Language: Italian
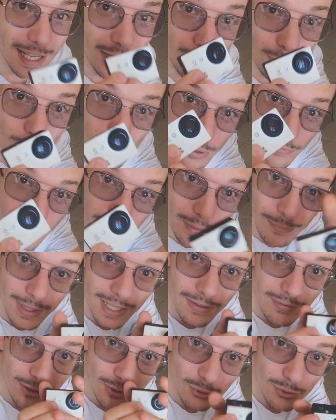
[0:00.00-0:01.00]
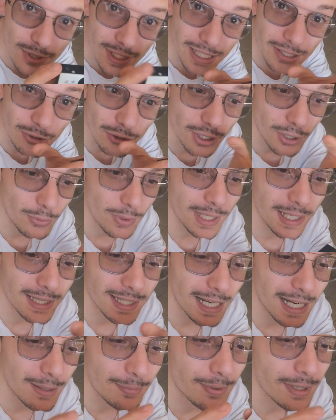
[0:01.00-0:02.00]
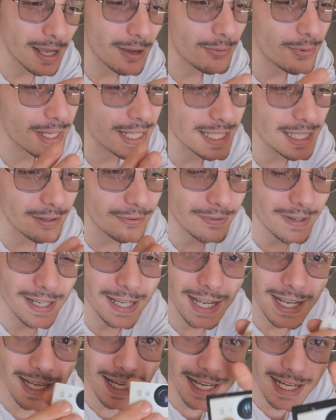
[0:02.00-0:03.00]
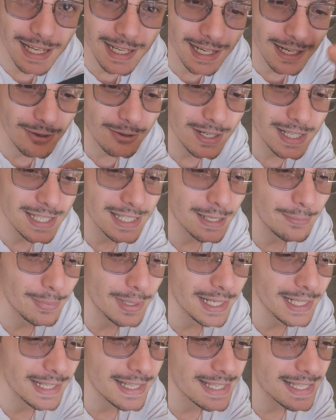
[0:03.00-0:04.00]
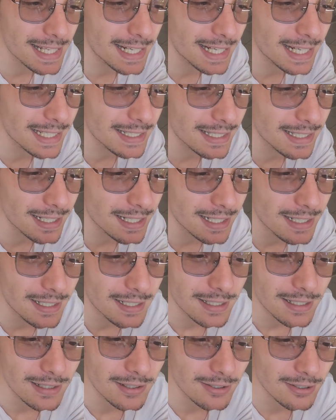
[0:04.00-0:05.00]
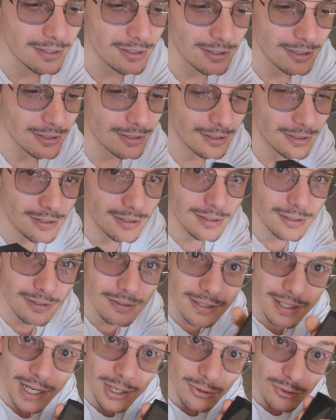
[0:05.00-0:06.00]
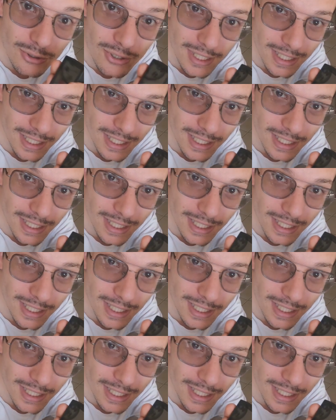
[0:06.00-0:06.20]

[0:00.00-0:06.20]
che comunque finalmente ha fatto un salto di qualità perché questa fa cagare, non è stabilizzata, no, è uno